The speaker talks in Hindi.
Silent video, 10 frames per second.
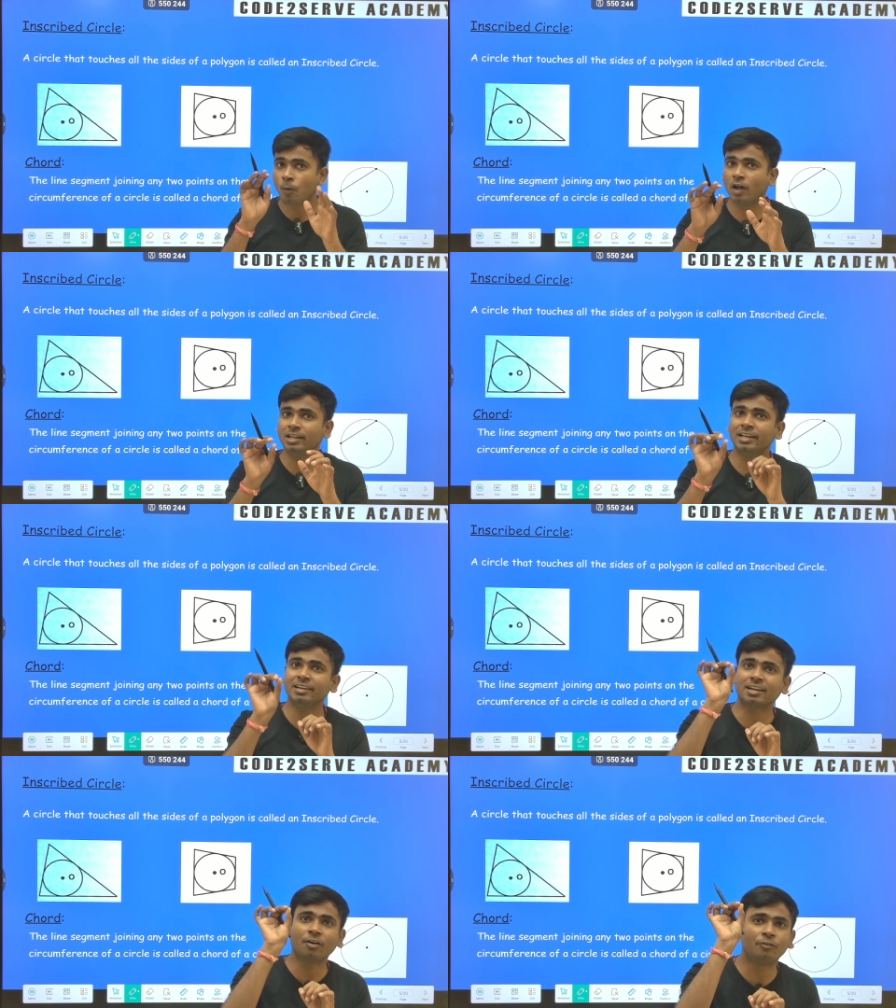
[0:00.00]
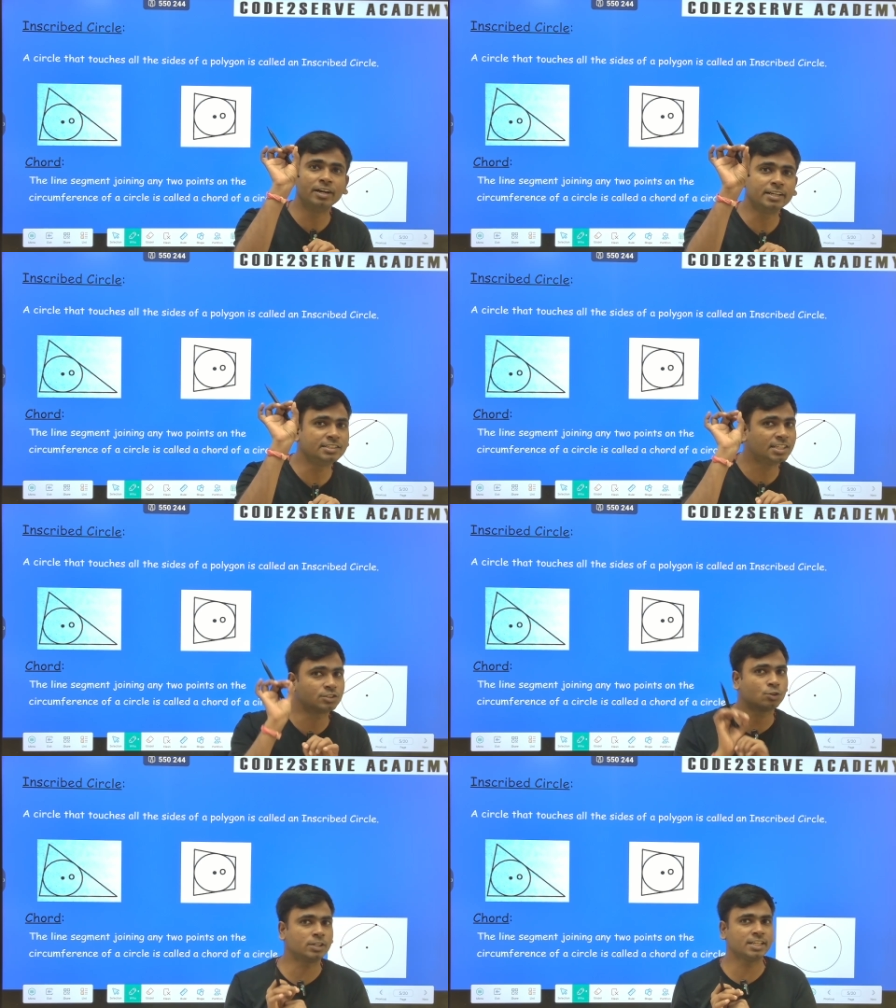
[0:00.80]
पॉलीगन का
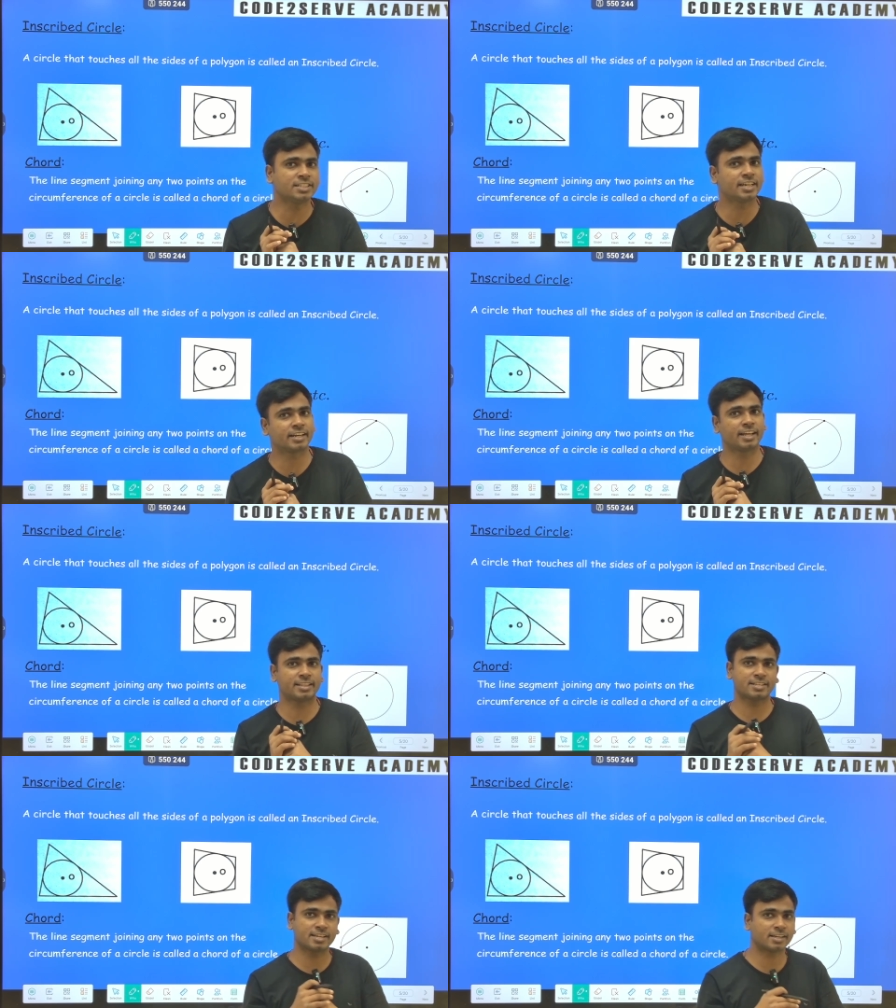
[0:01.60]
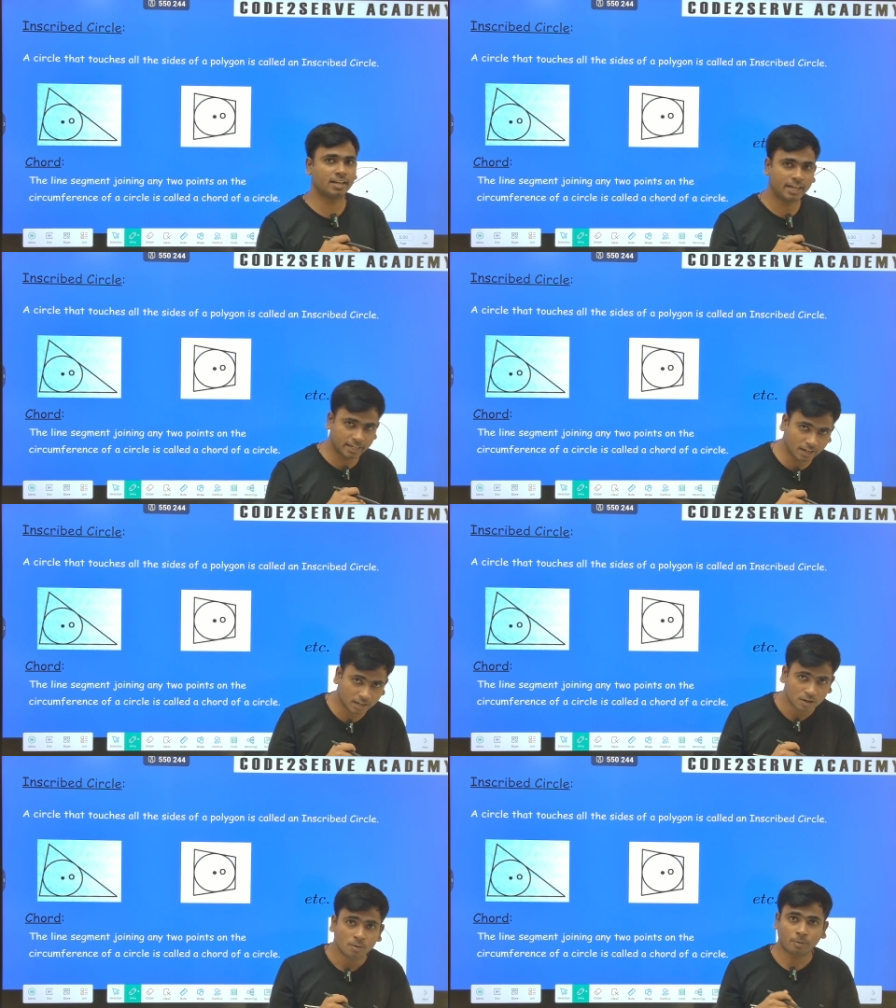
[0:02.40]
वर्टिसेस को टच कर रहा था सर्कल है ना
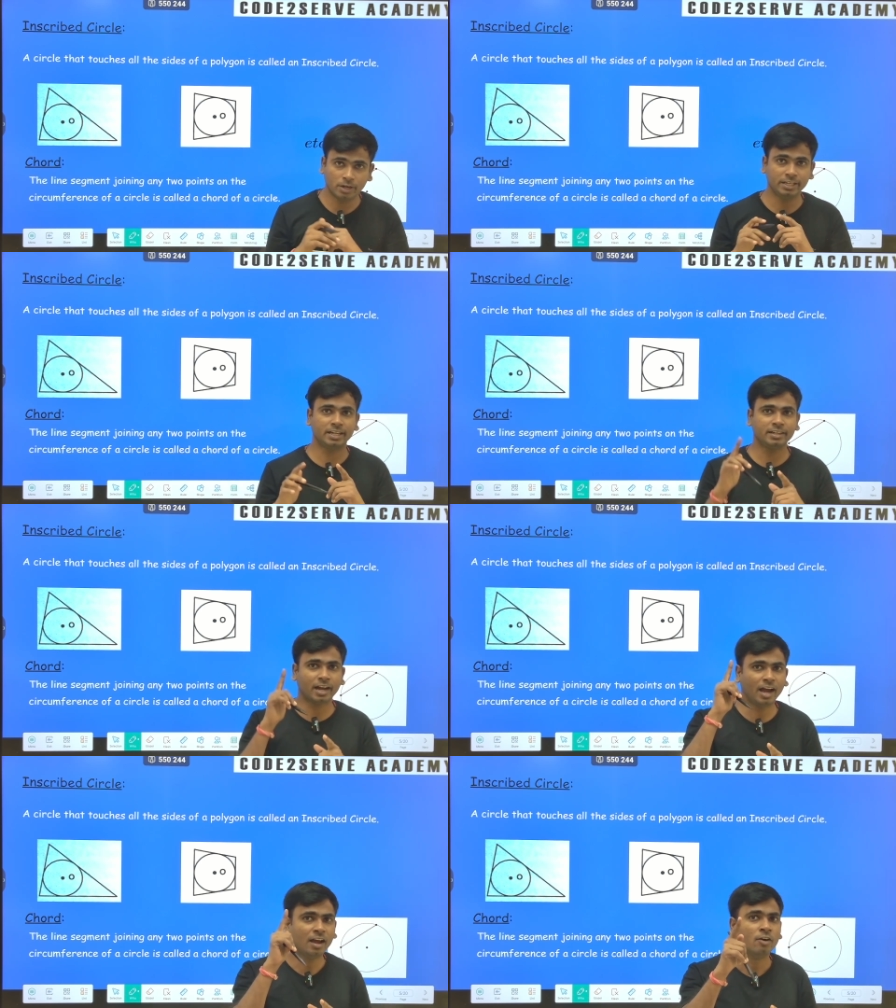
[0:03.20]
पॉलीगन का